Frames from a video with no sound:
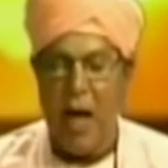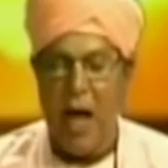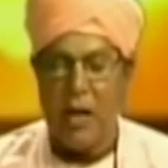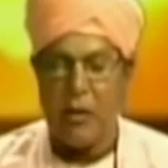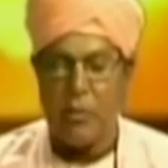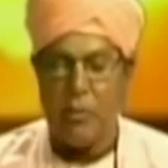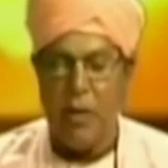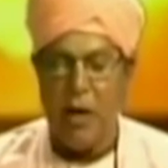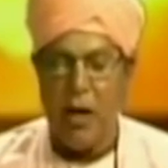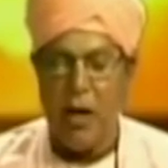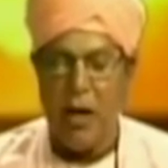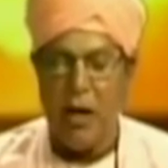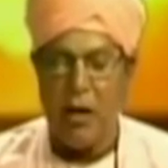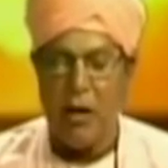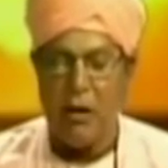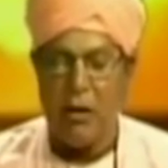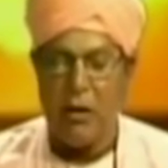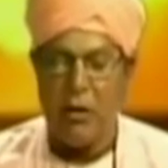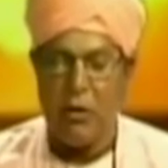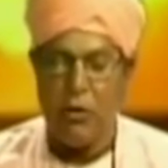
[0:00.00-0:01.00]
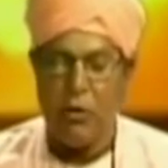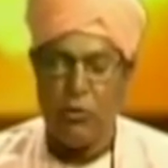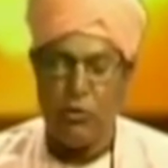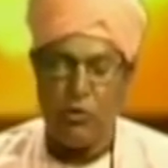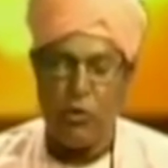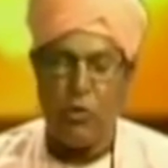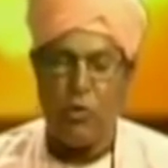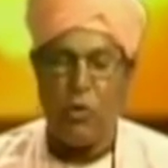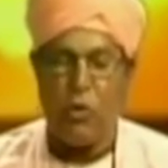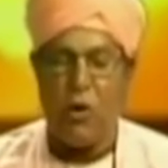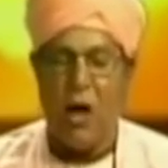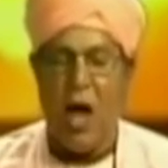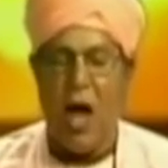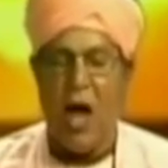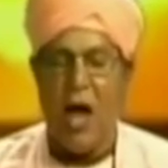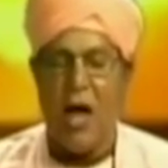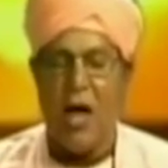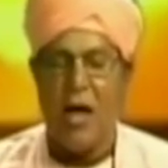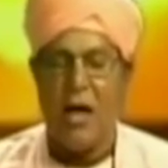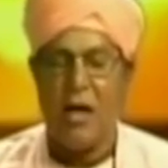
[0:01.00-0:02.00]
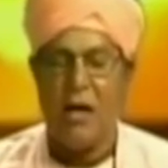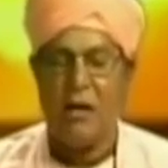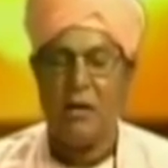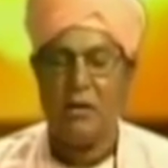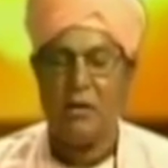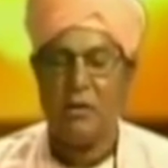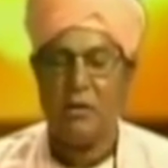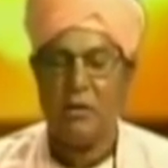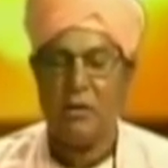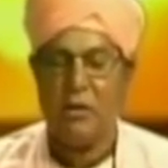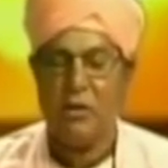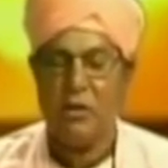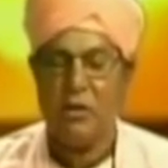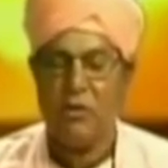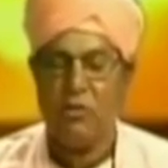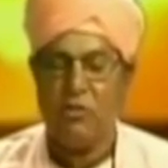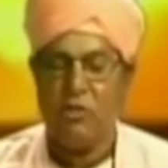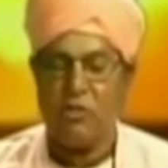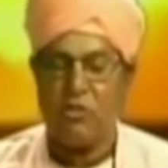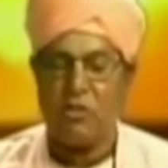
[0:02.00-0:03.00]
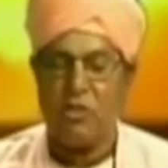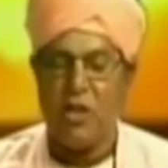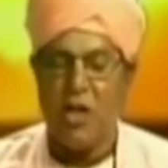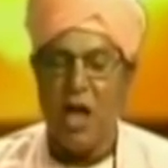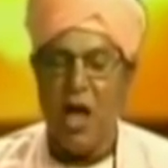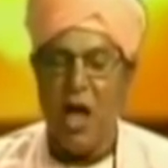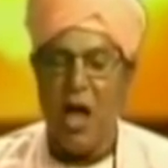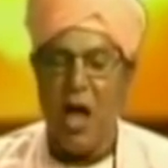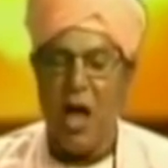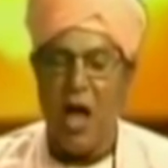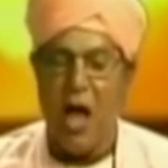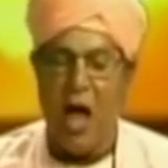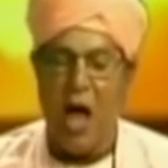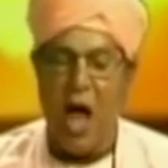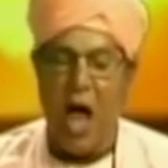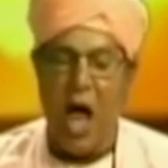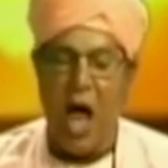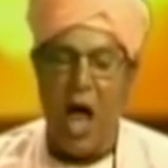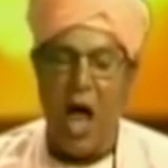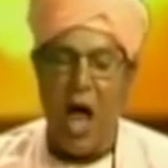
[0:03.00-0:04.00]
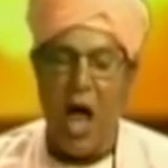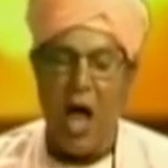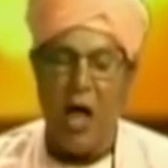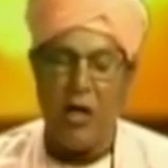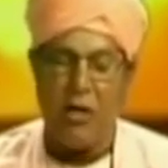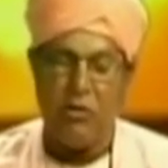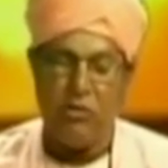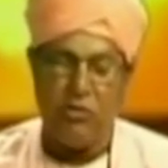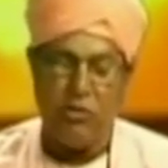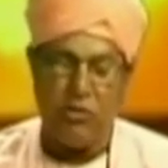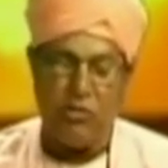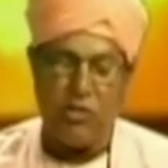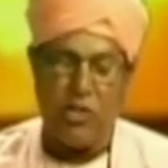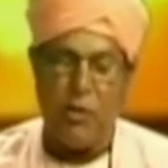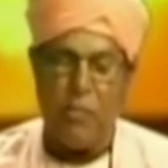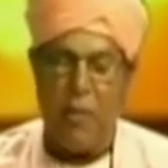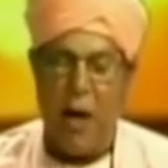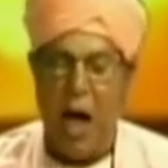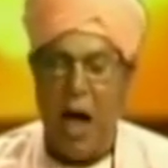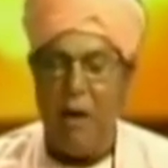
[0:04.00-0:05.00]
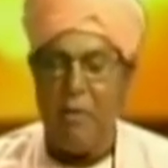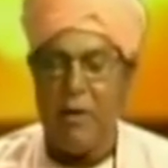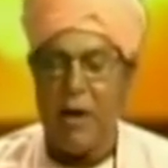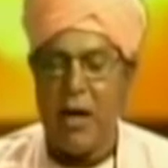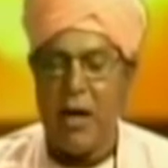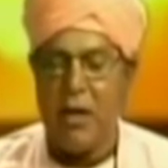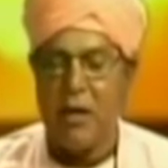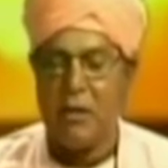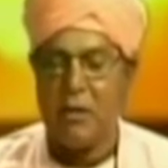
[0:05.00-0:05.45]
आत्मा उसी को कहा है जिसकी जिसकी भावना